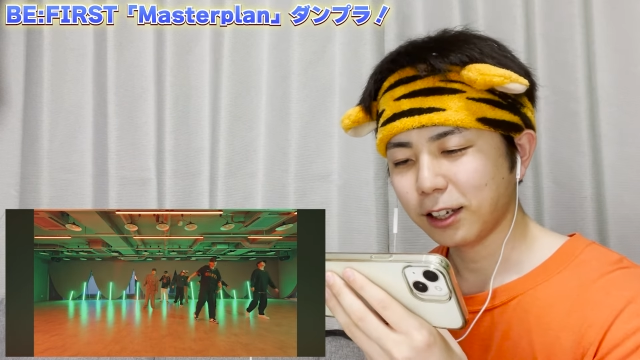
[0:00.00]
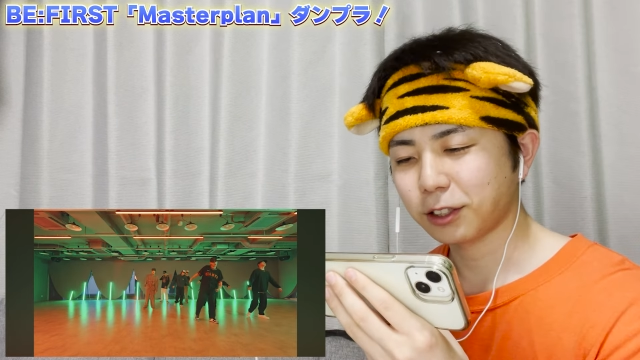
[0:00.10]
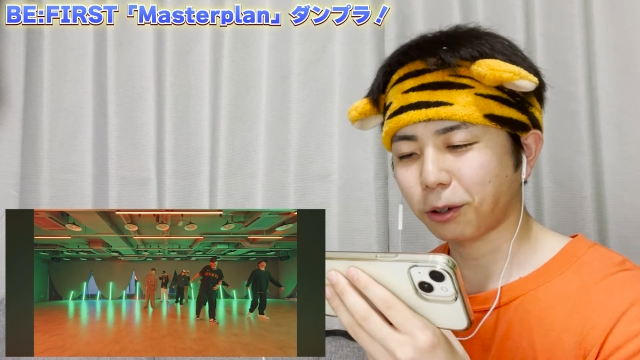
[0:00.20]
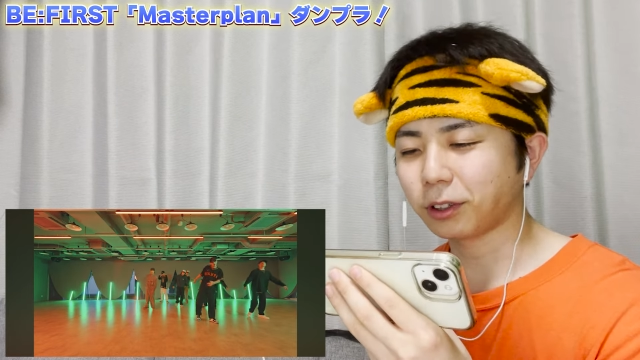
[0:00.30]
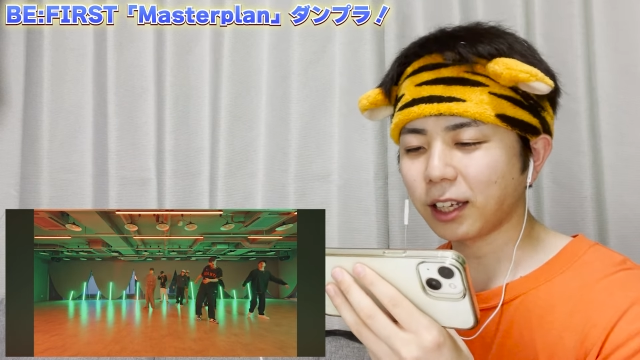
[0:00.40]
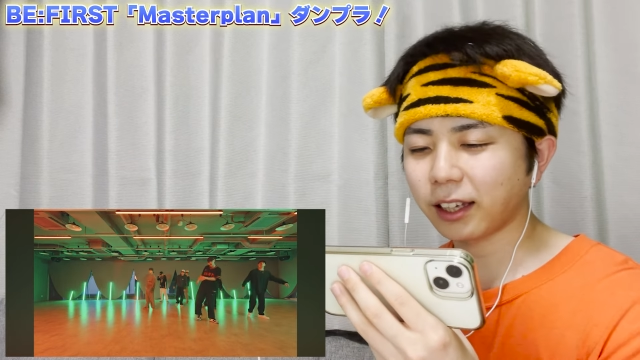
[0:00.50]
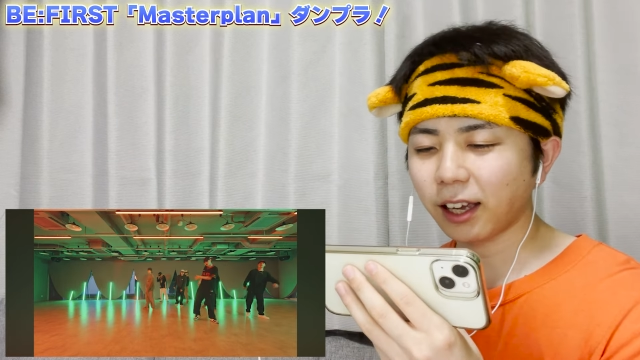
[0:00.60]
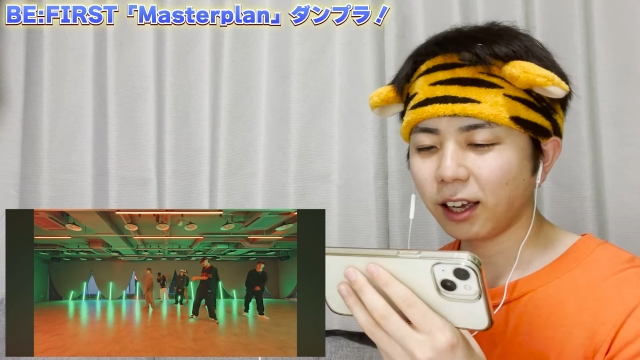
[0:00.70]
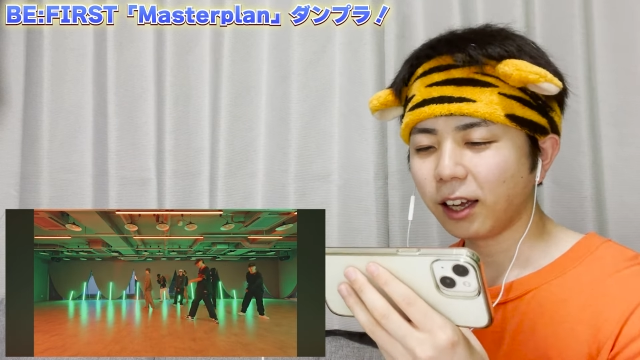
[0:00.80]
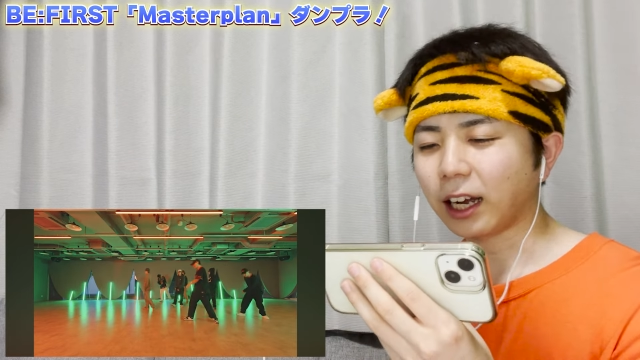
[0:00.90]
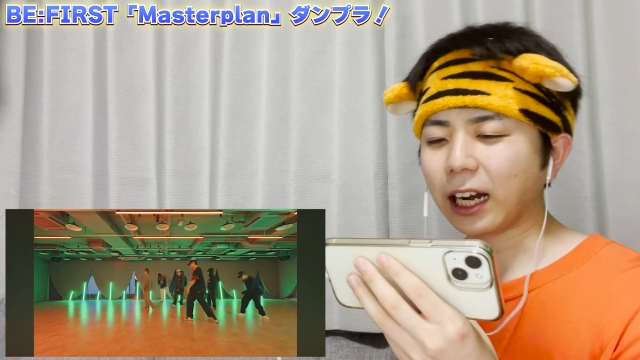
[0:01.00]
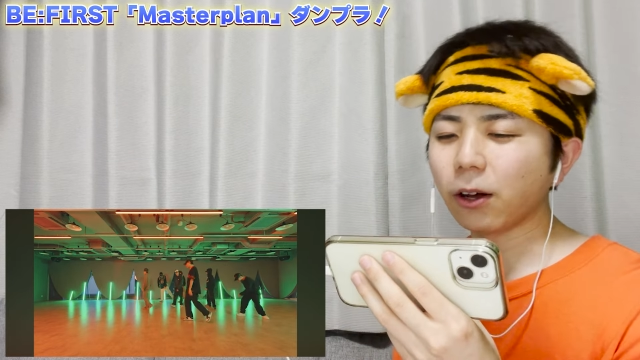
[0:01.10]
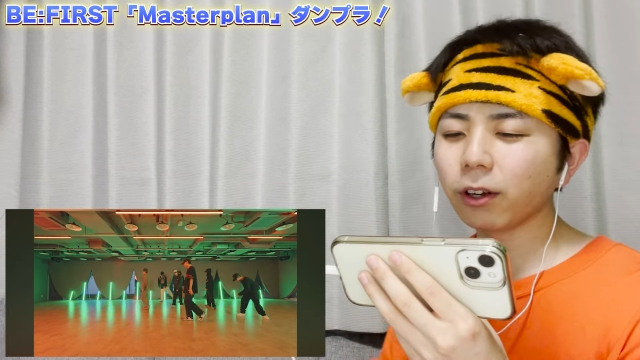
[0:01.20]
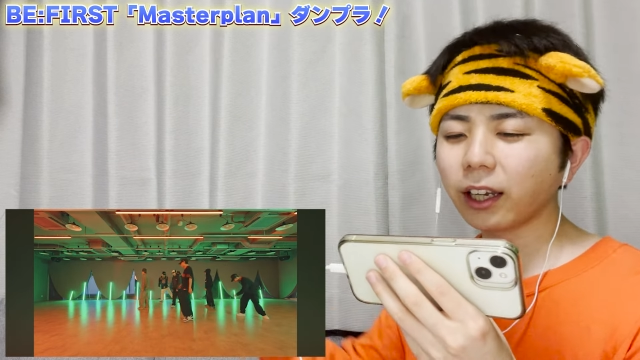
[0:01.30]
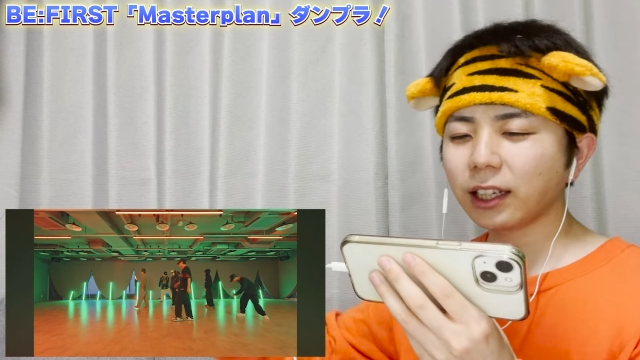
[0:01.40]
そこだけ
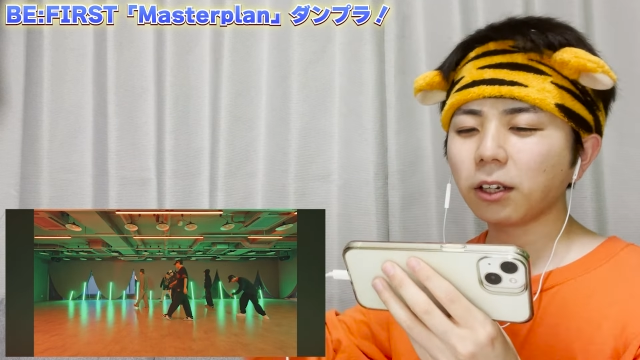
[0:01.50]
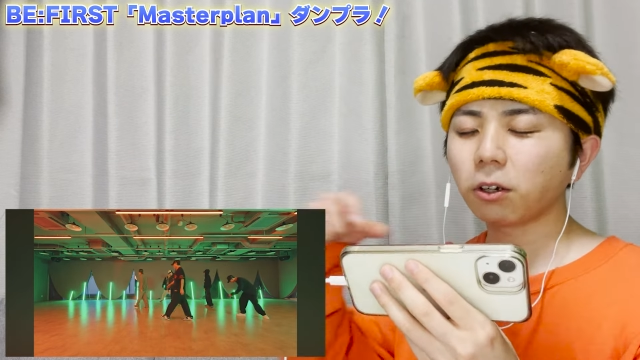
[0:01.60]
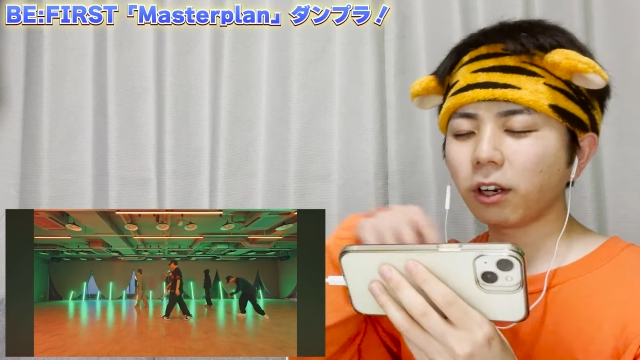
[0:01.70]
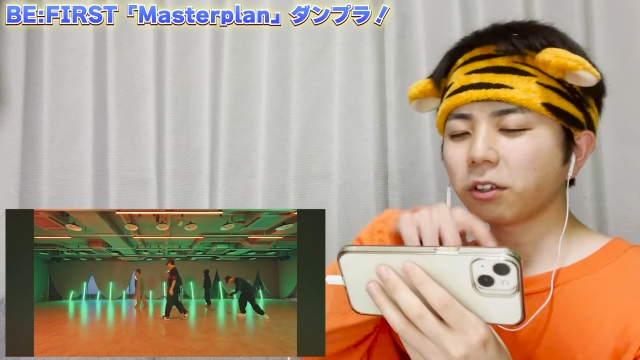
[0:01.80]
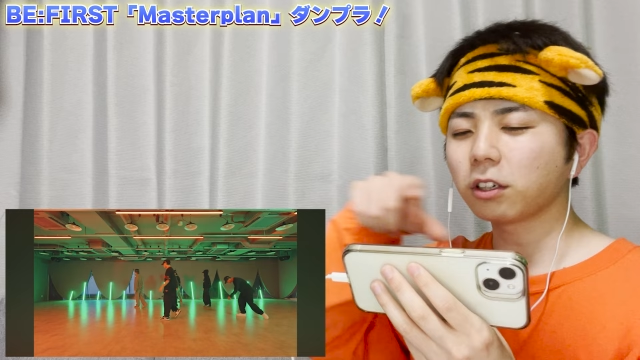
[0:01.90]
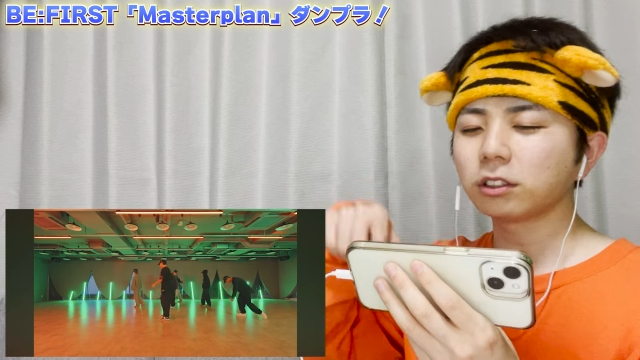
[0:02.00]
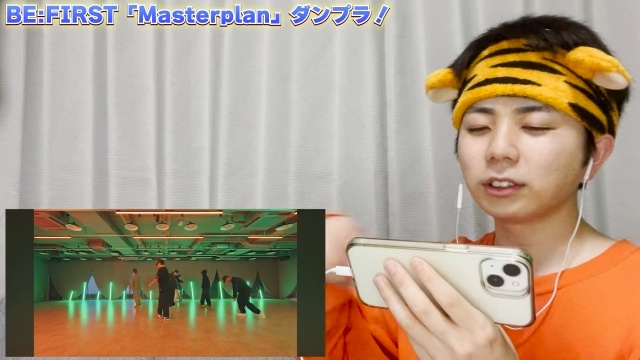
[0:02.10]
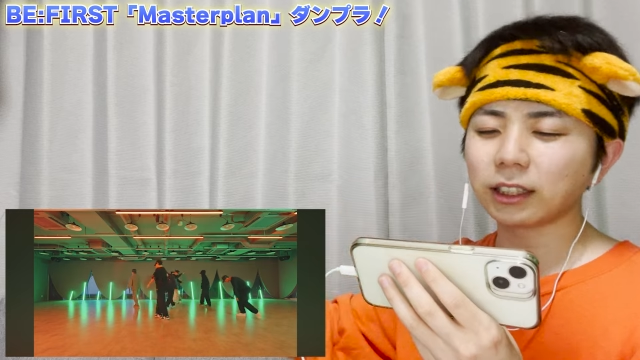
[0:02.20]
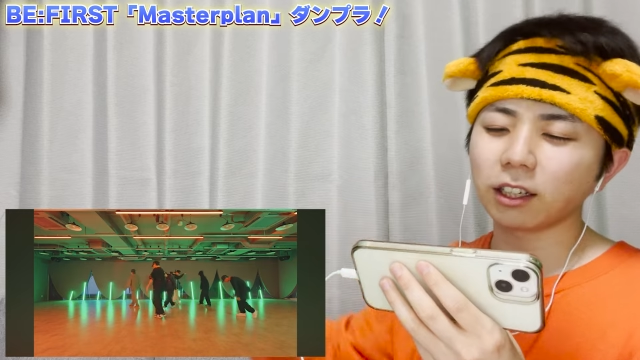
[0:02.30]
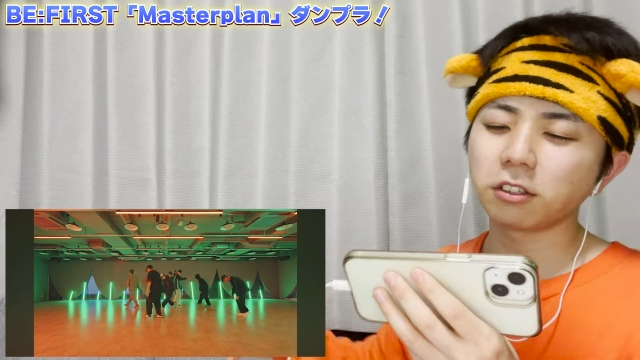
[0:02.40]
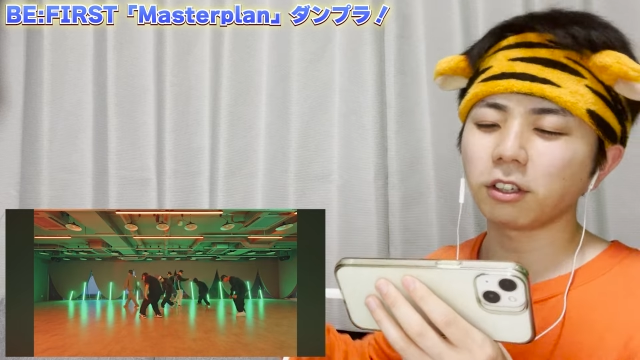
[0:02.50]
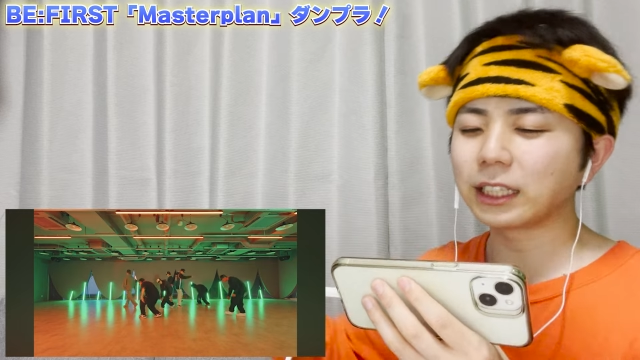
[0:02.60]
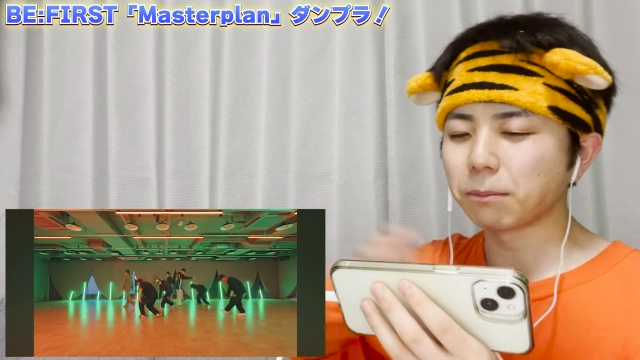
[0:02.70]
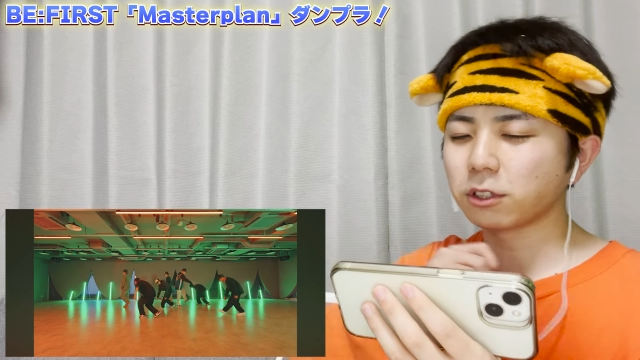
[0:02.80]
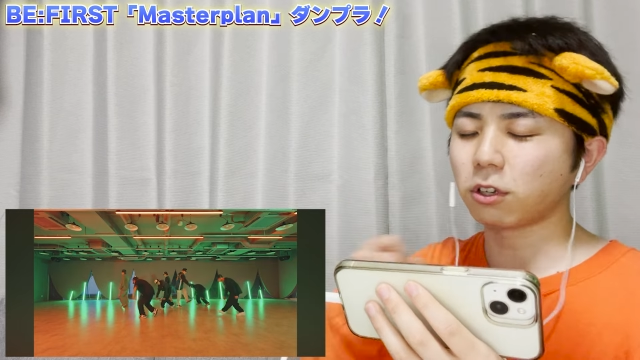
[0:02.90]
カラオケでこの曲歌ってる人い
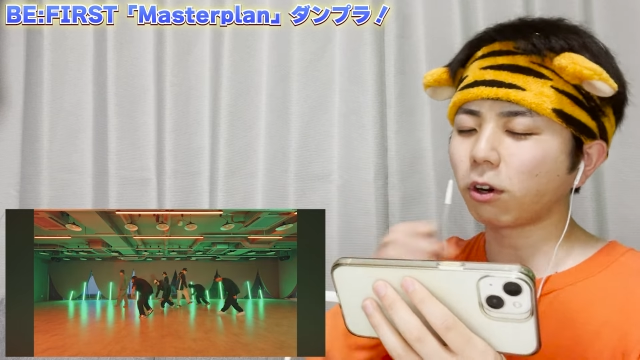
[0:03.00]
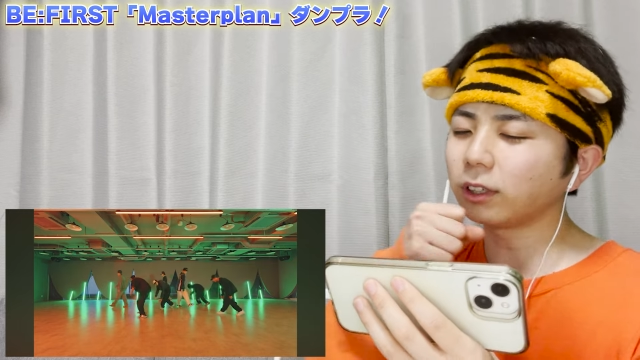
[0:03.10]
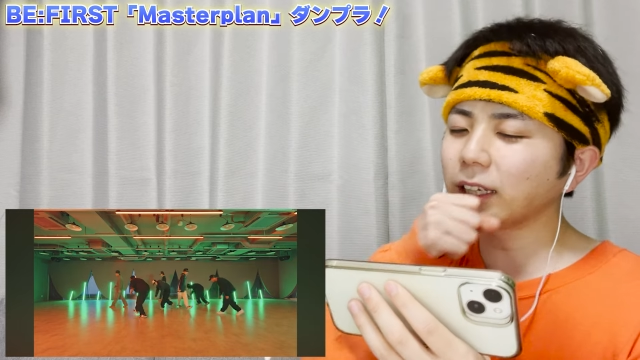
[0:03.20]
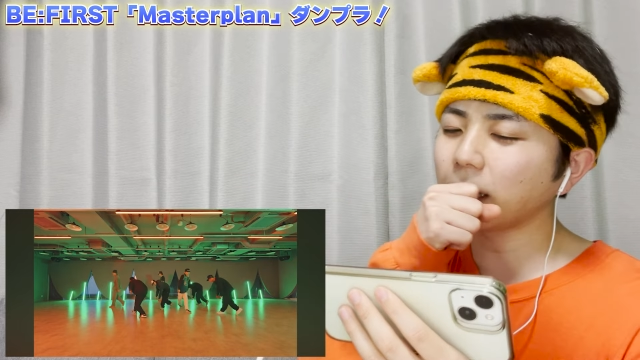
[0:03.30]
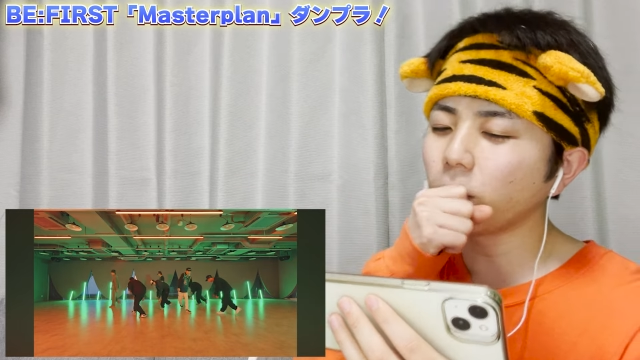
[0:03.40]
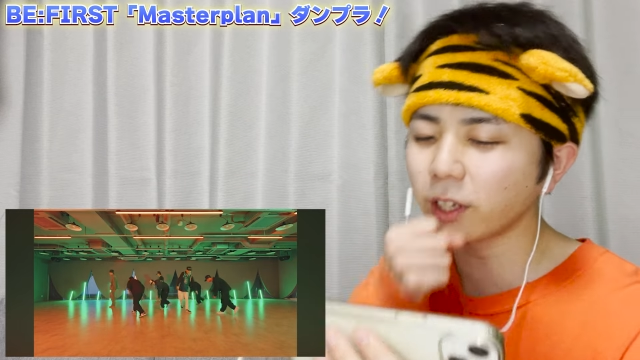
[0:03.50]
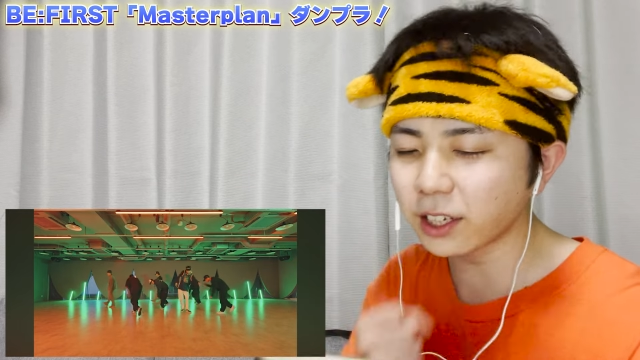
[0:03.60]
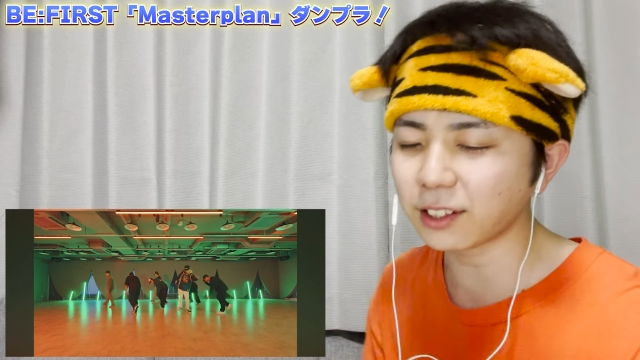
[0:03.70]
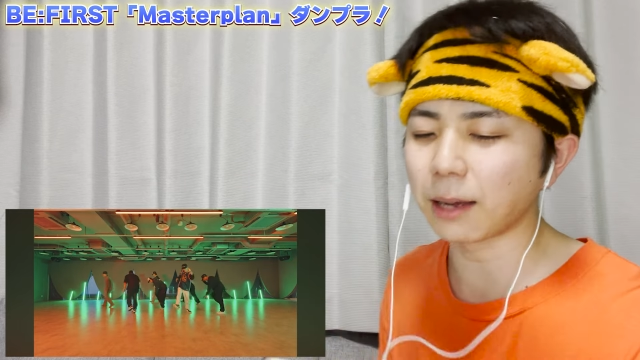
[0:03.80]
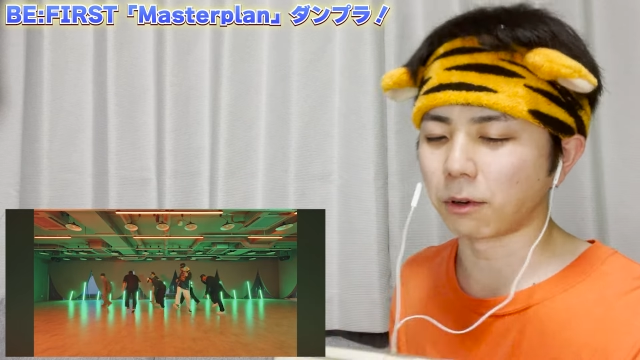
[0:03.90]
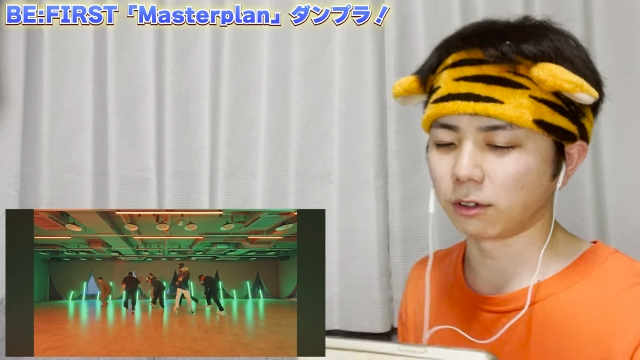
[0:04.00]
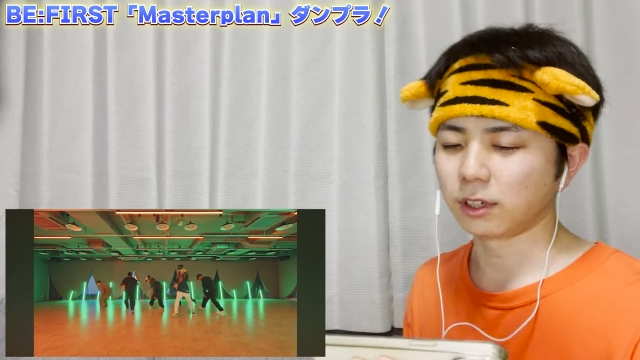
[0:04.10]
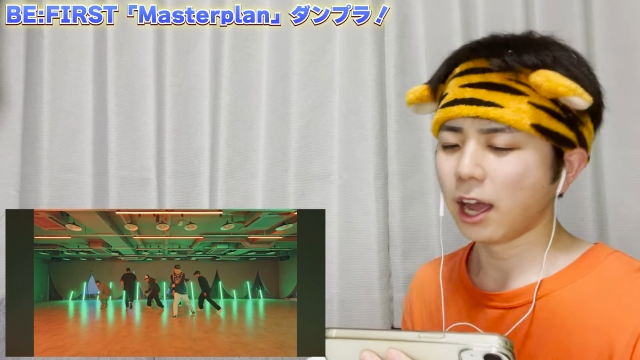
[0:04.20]
てもそこだけ俺行きたいもん